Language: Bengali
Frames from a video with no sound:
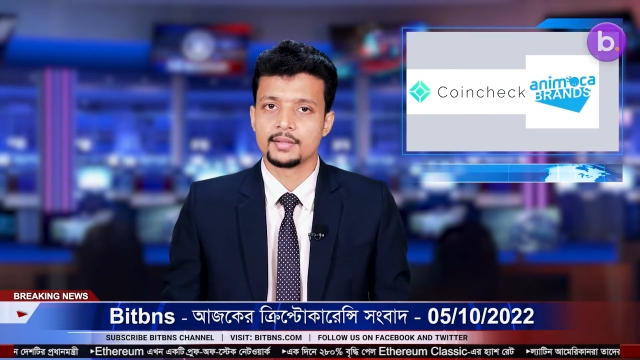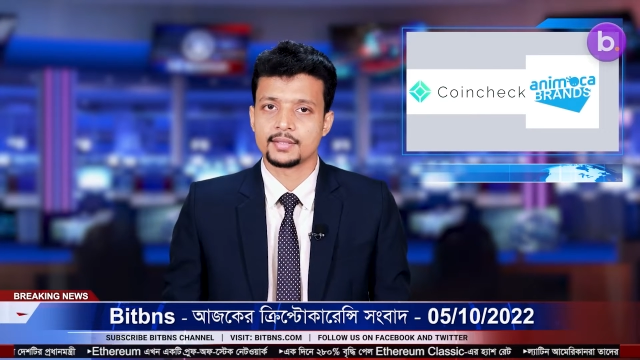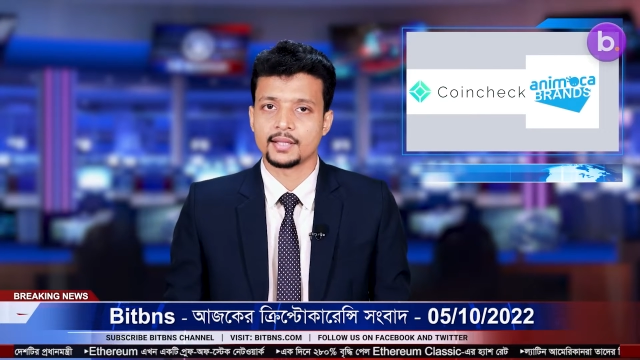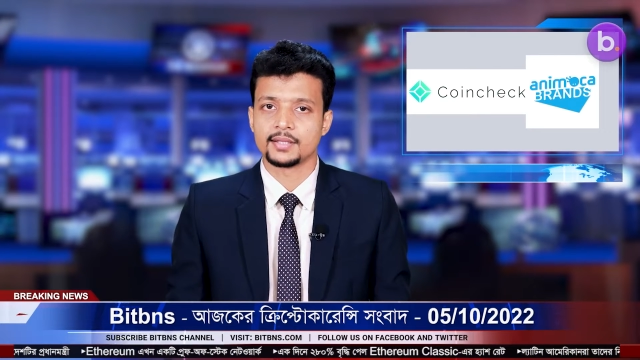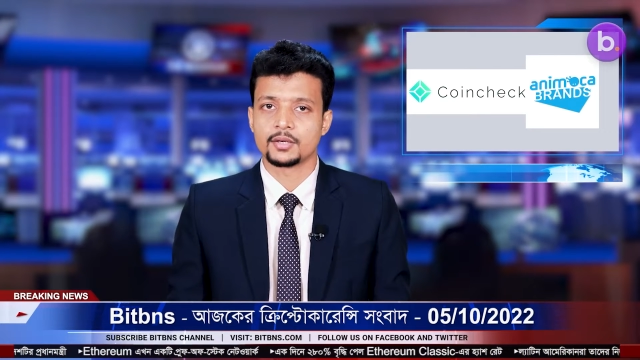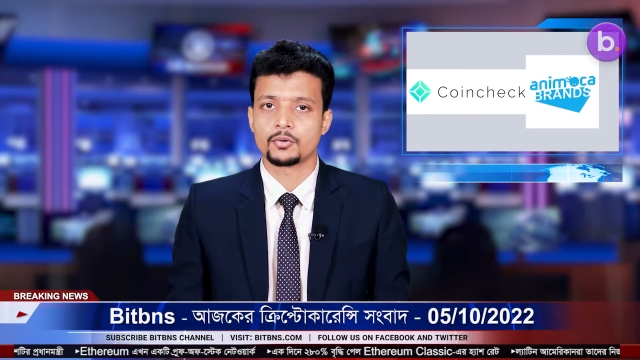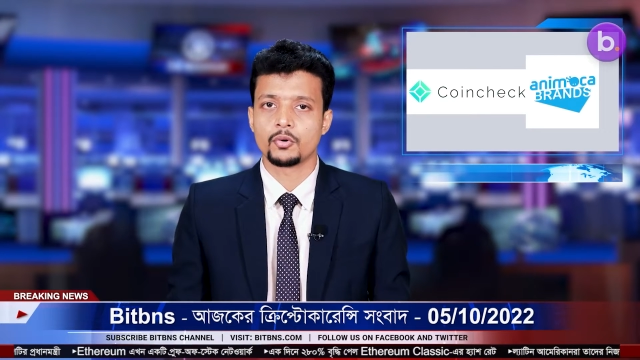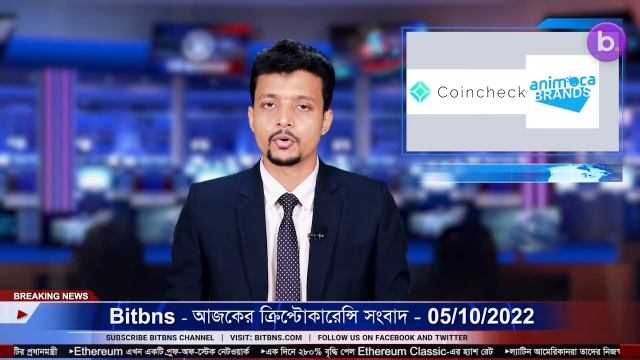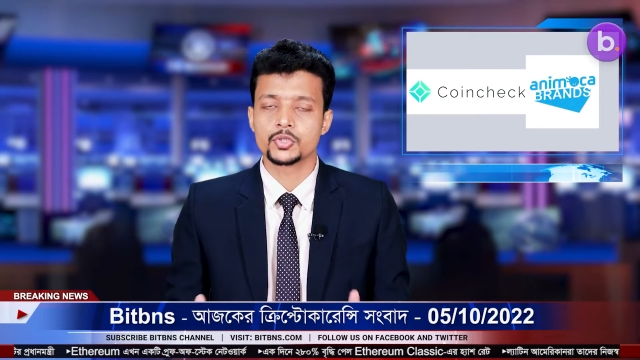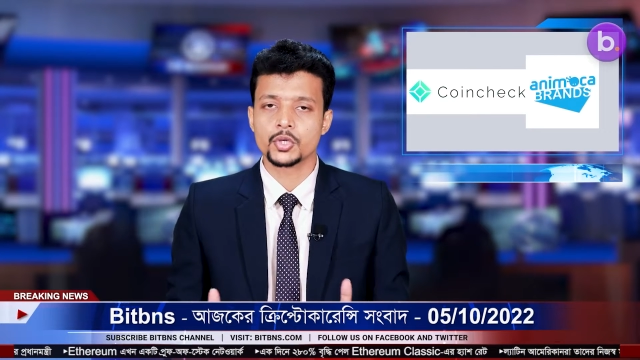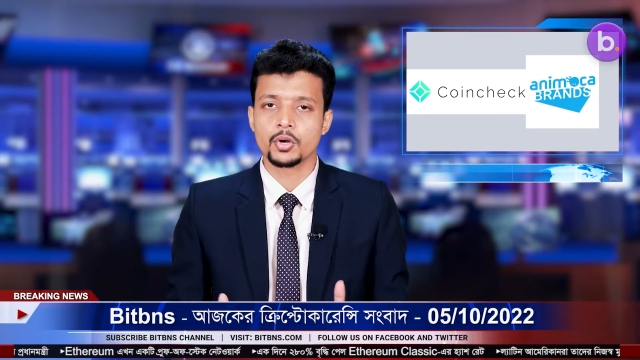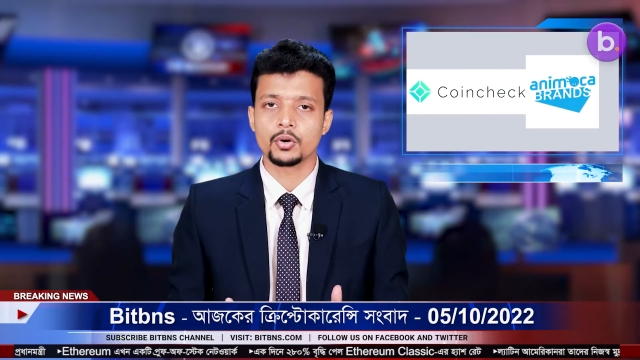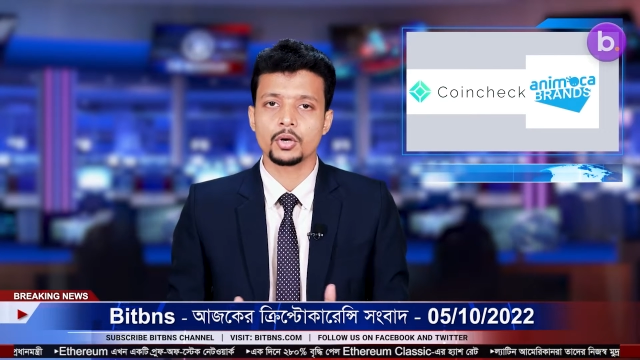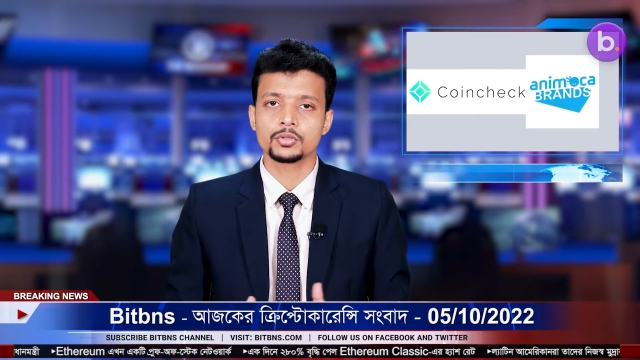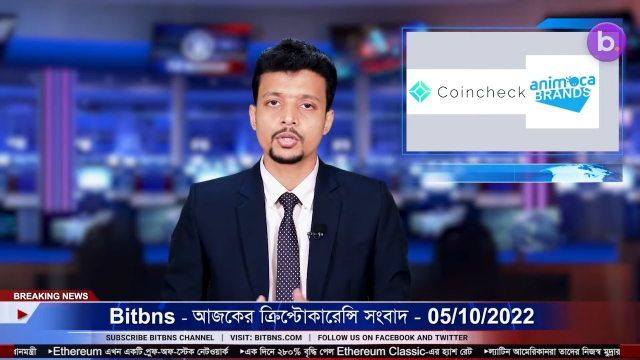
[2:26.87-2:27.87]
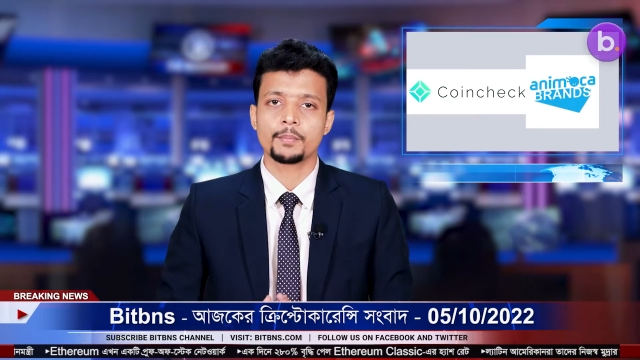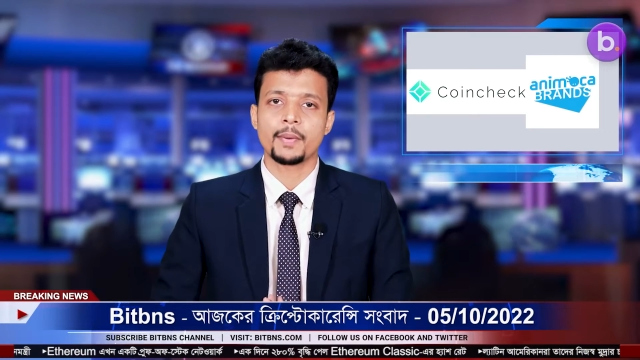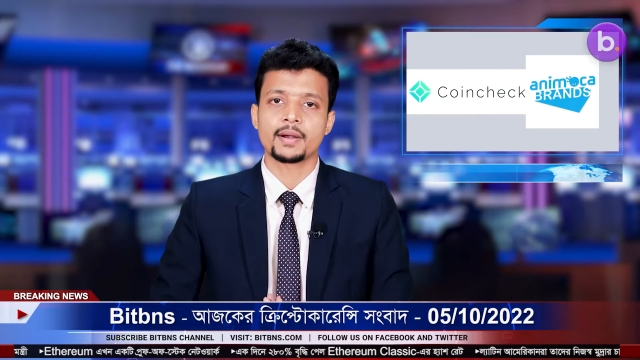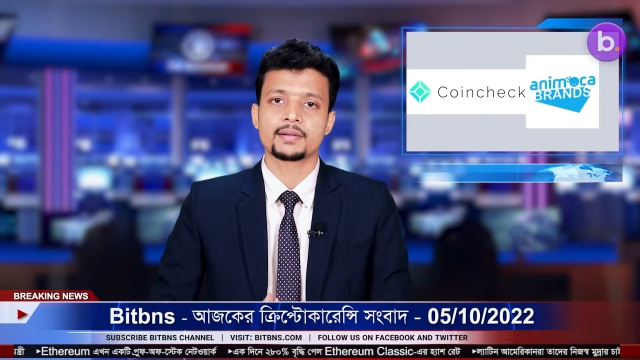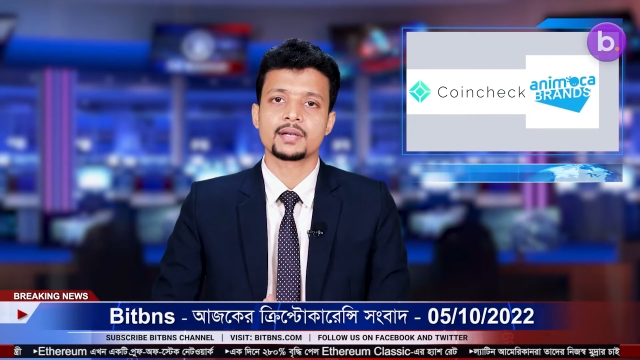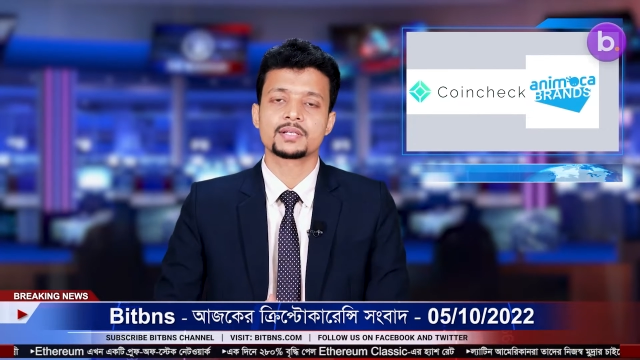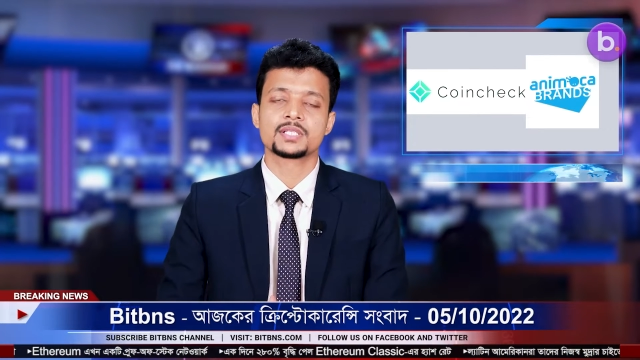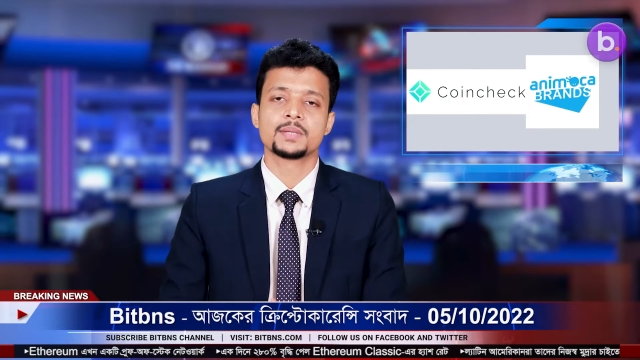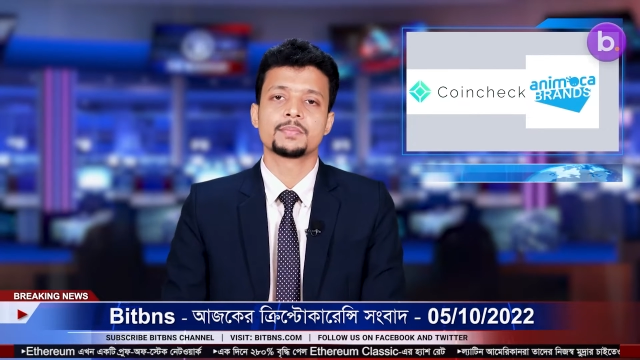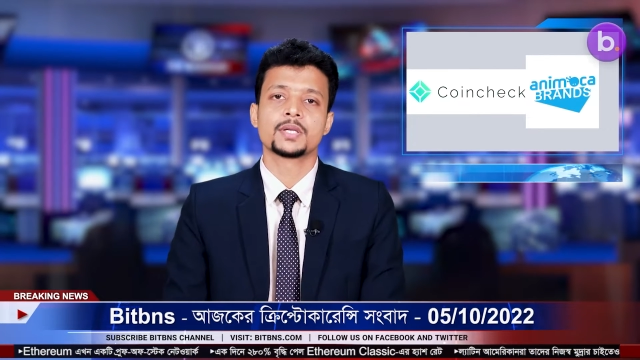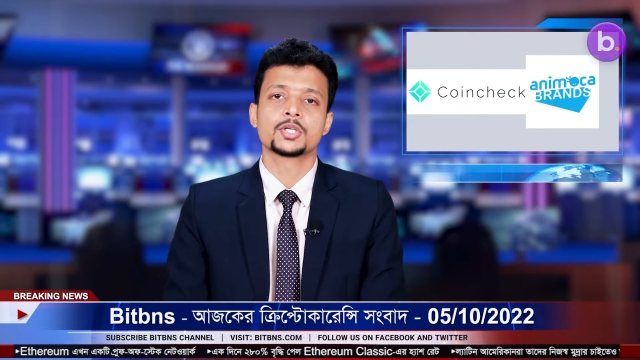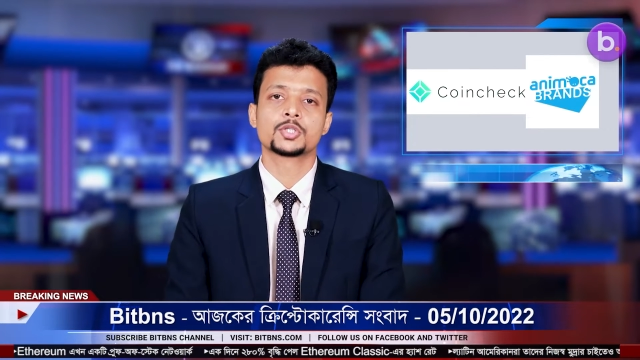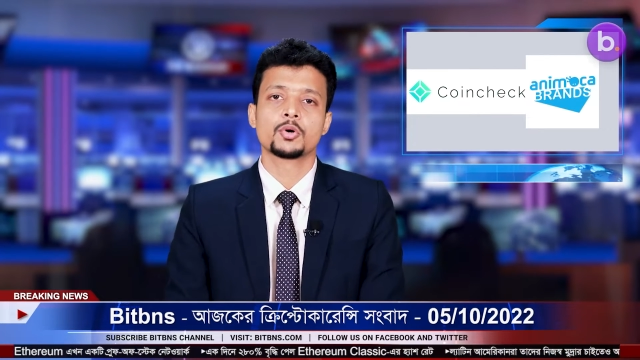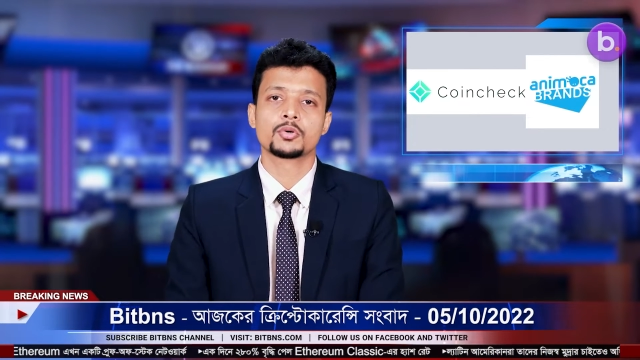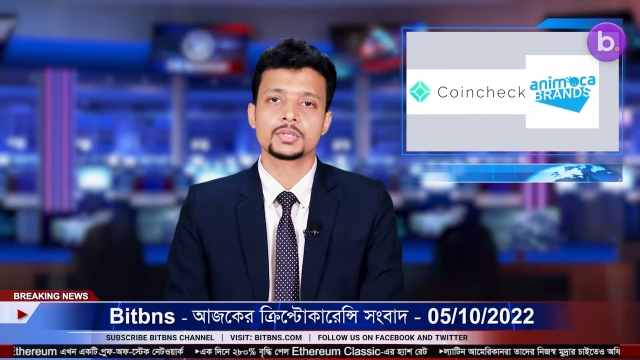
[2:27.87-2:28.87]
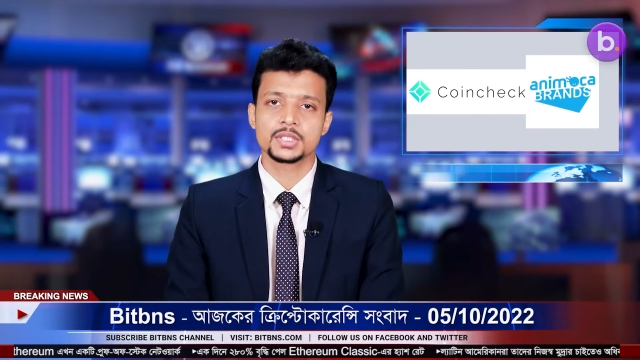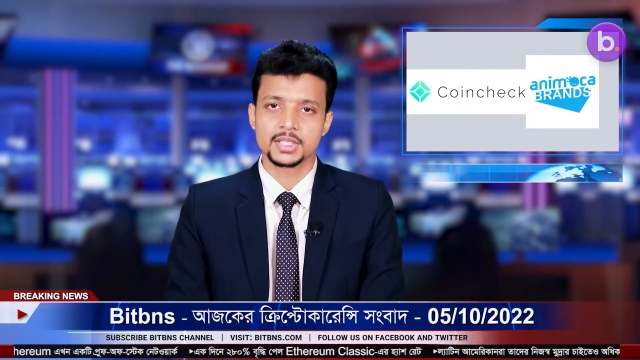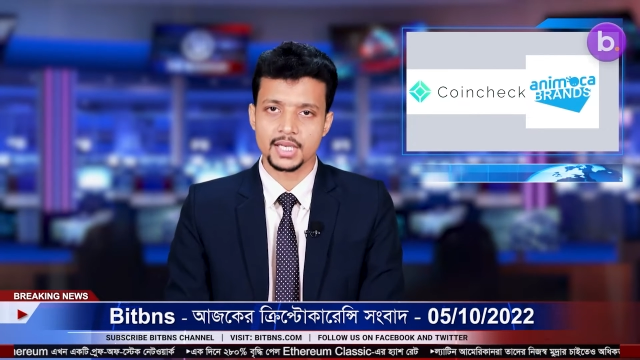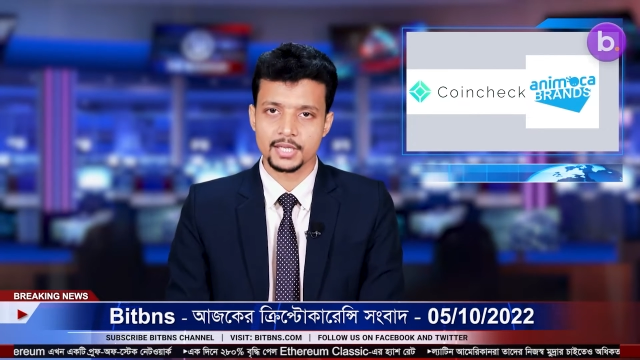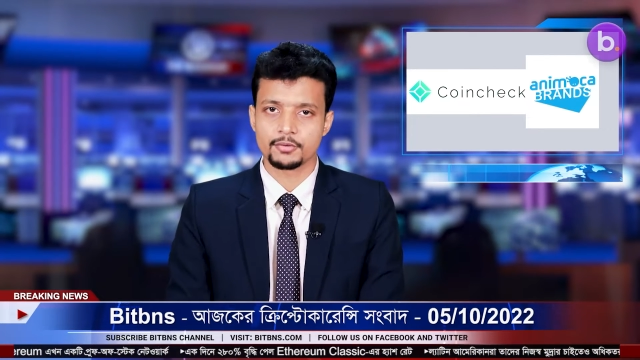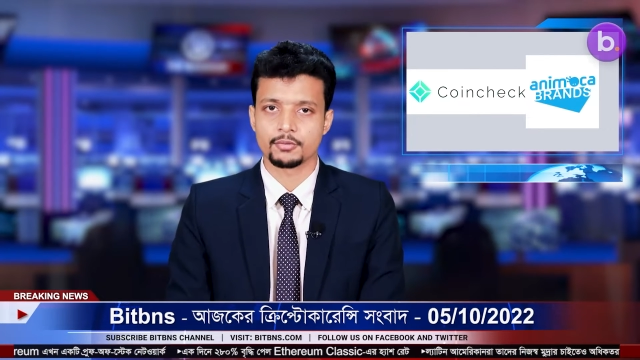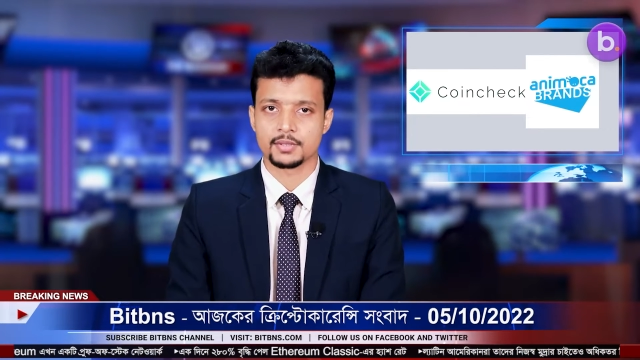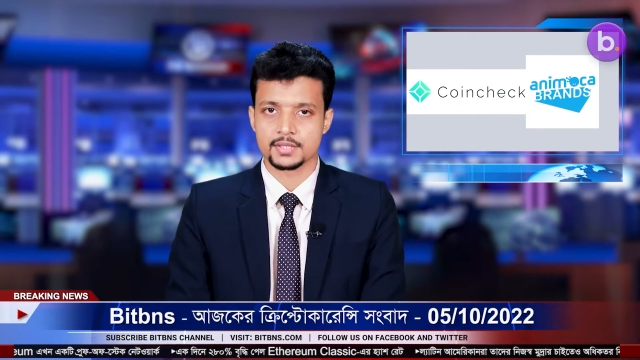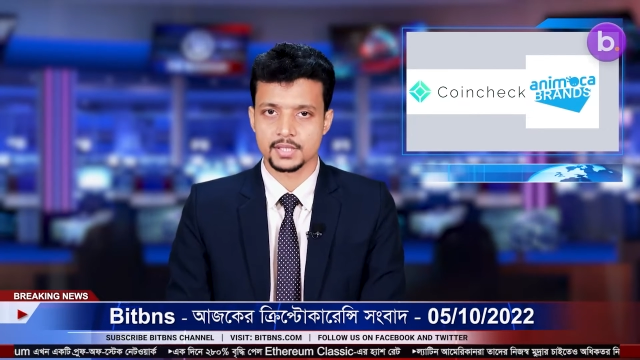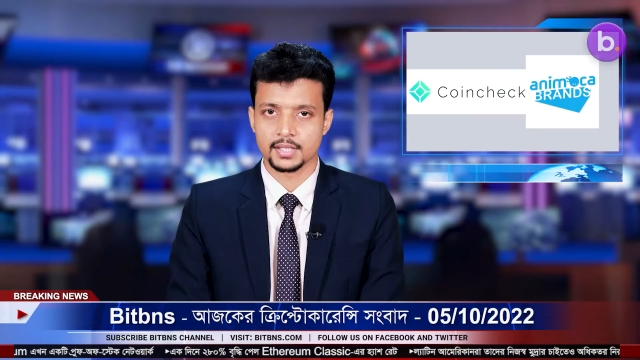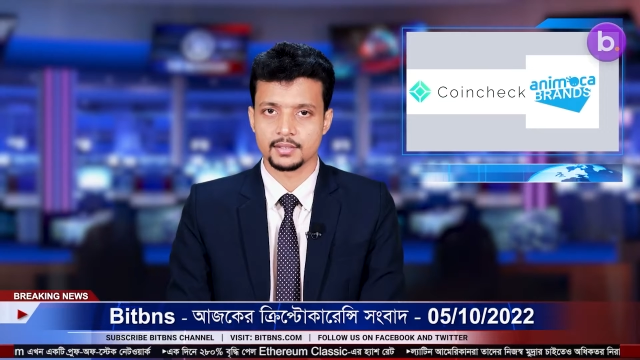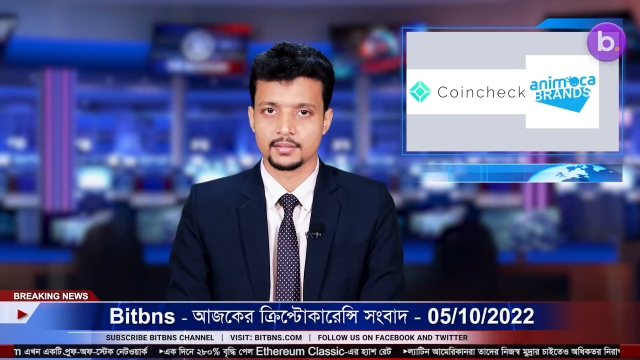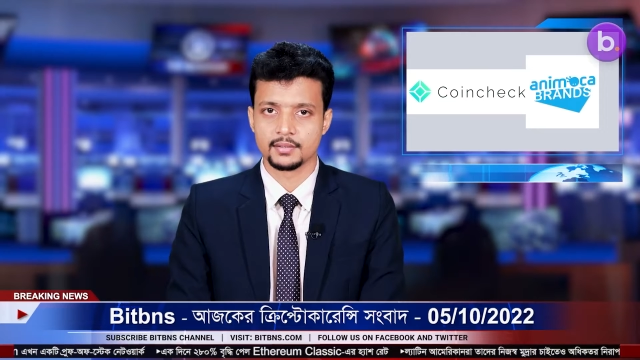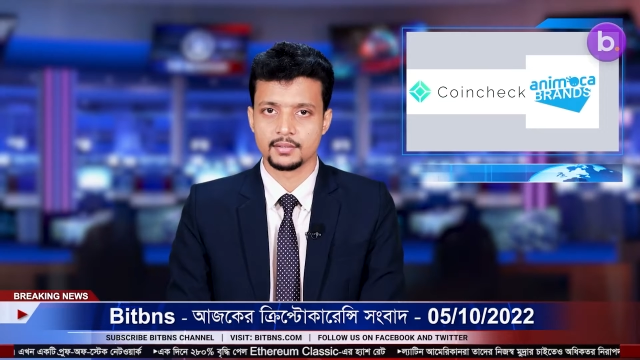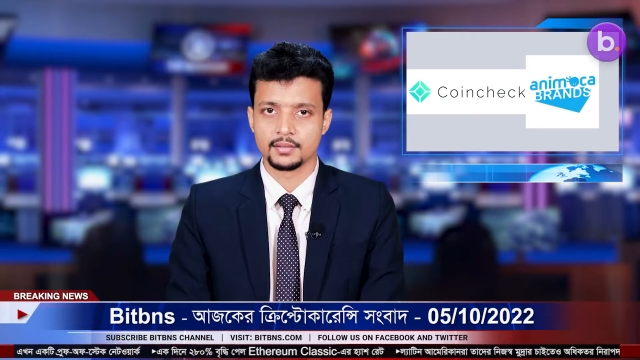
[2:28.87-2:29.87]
তাদের কৌশলগত পার্টনারশিপকে শক্তিশালী করেছে